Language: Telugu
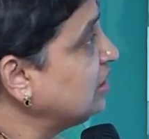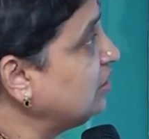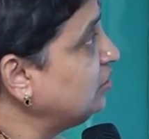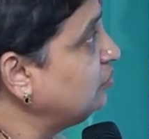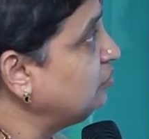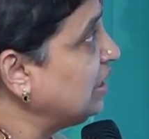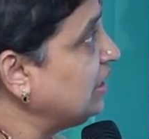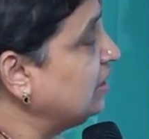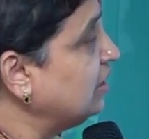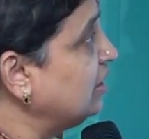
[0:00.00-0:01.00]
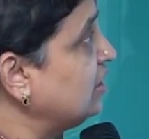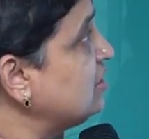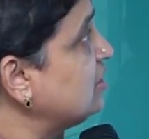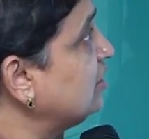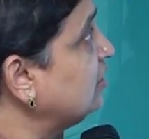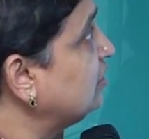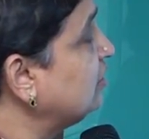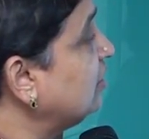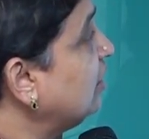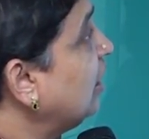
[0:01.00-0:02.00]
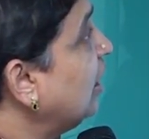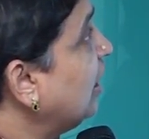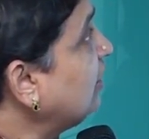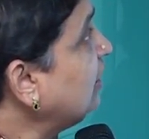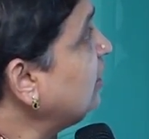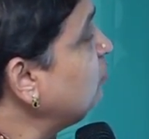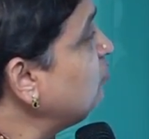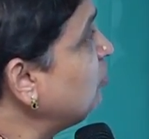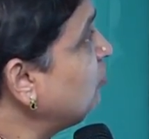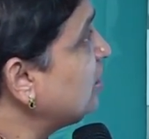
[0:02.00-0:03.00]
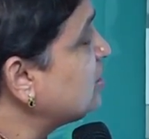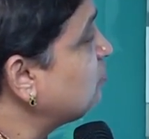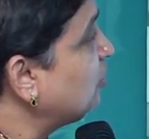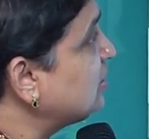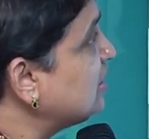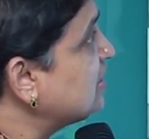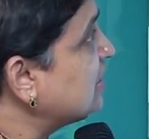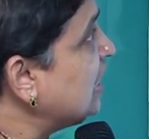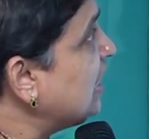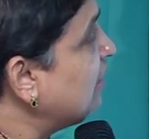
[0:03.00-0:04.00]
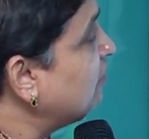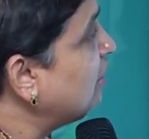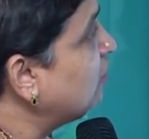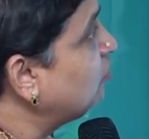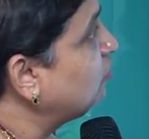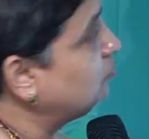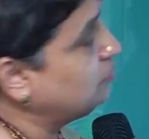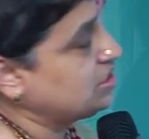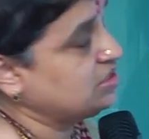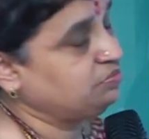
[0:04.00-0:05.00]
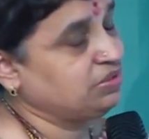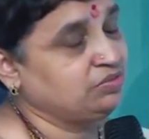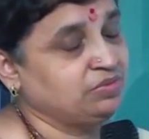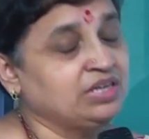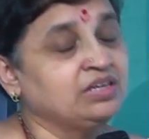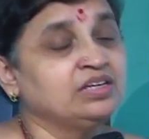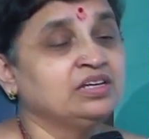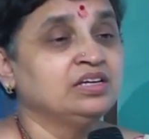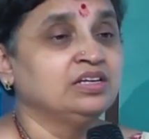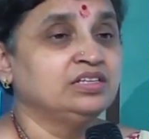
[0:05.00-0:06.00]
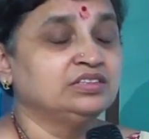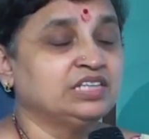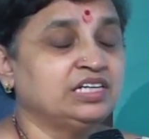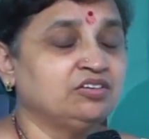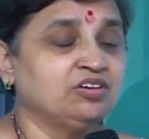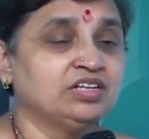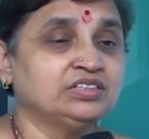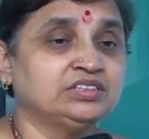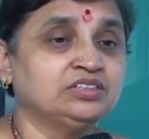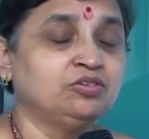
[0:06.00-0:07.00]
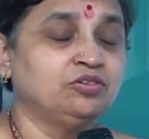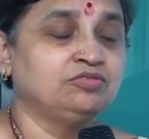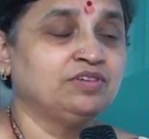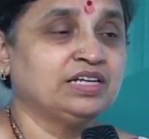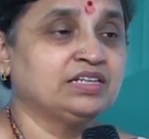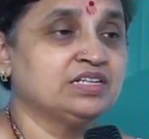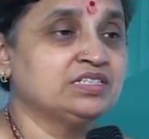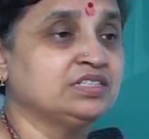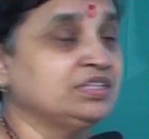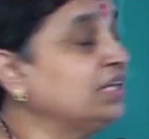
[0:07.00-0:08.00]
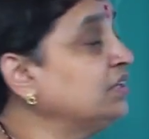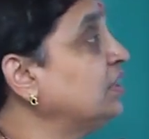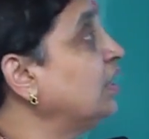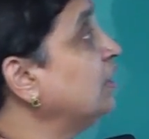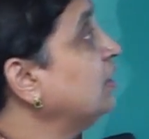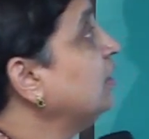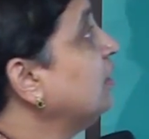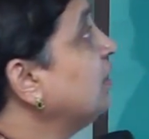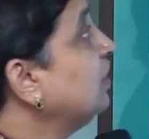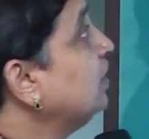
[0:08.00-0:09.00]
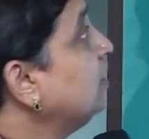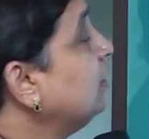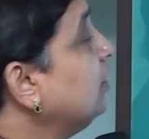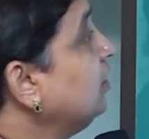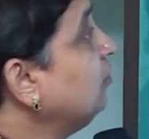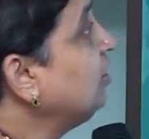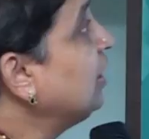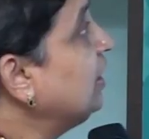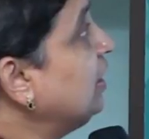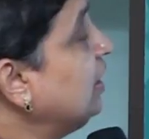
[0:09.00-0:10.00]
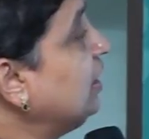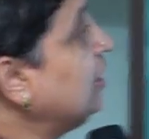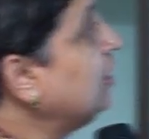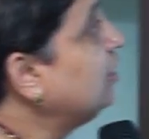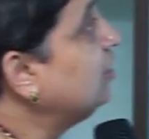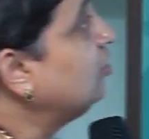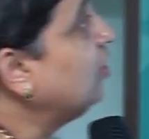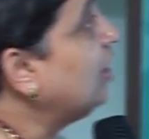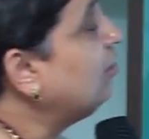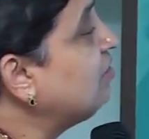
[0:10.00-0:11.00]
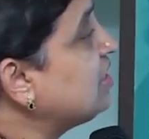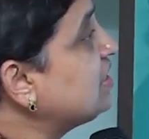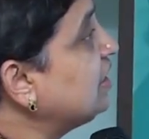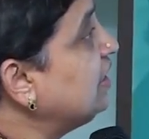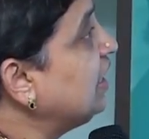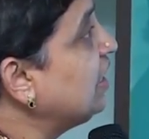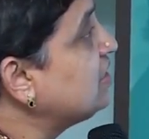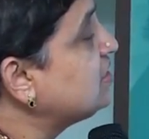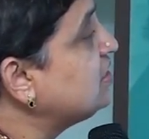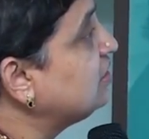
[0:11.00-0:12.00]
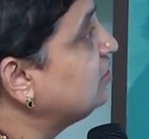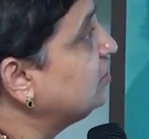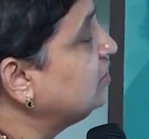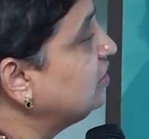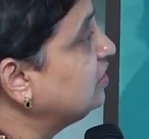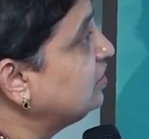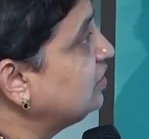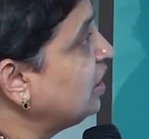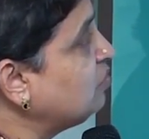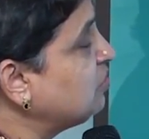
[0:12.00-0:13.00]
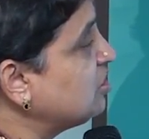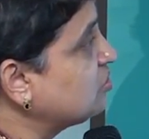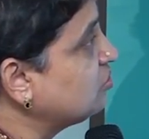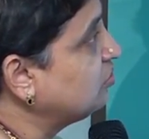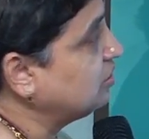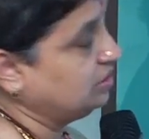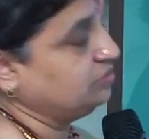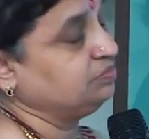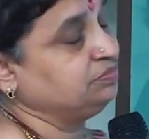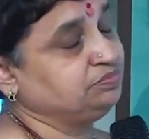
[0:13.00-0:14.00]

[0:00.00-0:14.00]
మీ బ్లీడింగ్ అనేది జరుగుతుంది అదే ఇమ్యూన్ రెస్పాన్స్ ఈ సెల్ లెవెల్లో మనం చెప్పినామే ఈ సైటోకైన్స్ గ్రోత్ ఫ్యాక్టర్స్ ఇదంతా ఇవి అన్నీ అవర్స్ అండ్ డేస్ జరుగుతుంది టైం తీసుకుంటుంది